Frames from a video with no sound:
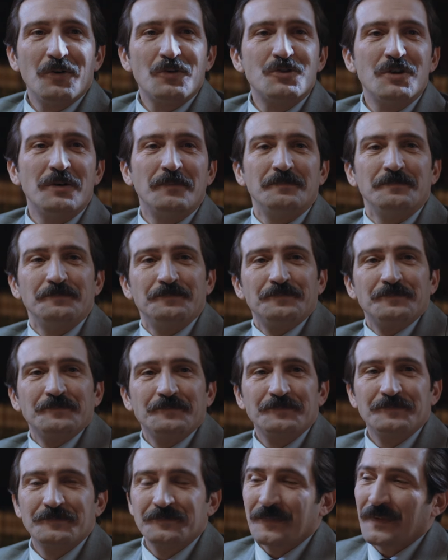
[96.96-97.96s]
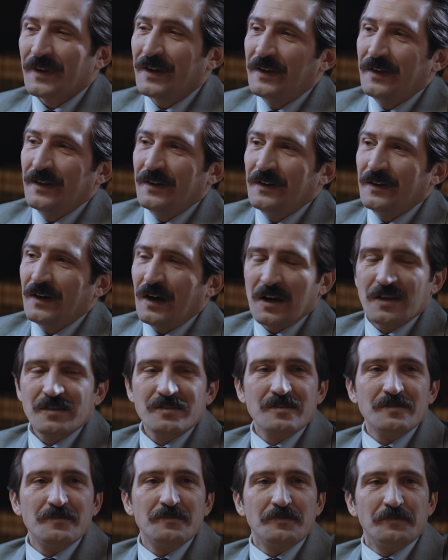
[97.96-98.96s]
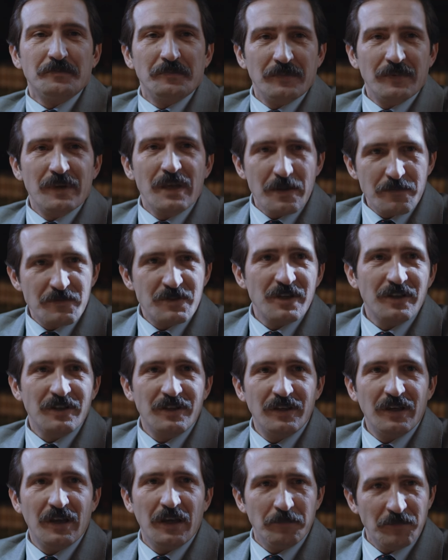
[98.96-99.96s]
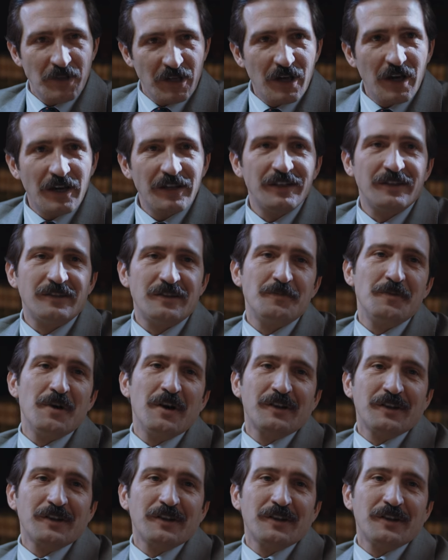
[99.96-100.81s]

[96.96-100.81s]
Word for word: Hocam, Asım hem zeki hem de gayretli bir